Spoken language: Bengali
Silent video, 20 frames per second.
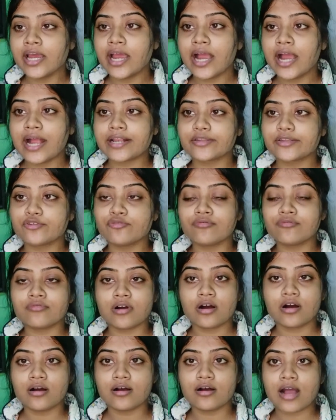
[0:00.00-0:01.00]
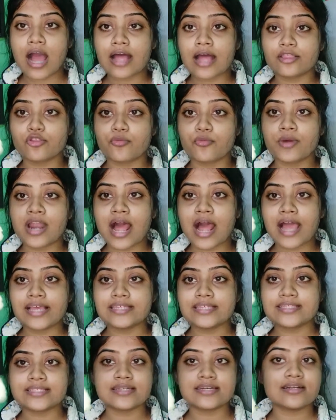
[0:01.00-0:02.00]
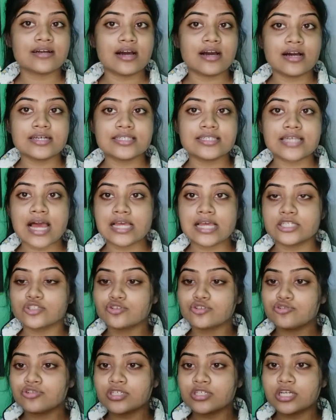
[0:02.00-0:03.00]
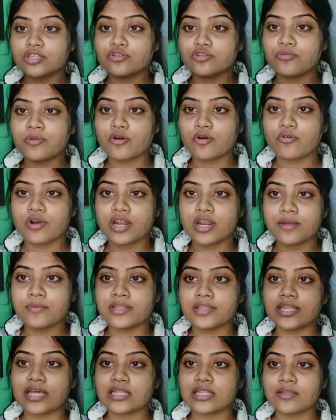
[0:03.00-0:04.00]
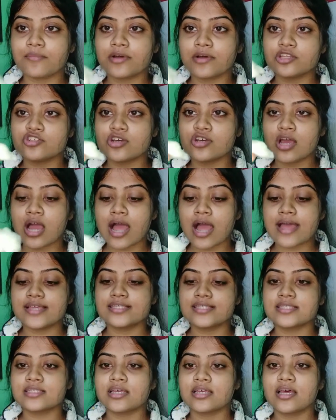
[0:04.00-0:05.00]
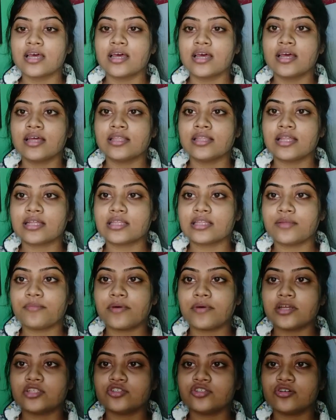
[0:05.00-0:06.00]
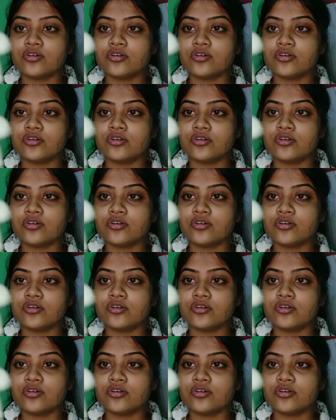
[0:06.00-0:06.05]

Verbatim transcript: একটু তোমার আইসের সাইজ অনুযায়ী তোমরা করে নেবে দেখতে পাচ্ছ আইস দেখতে পাচ্ছ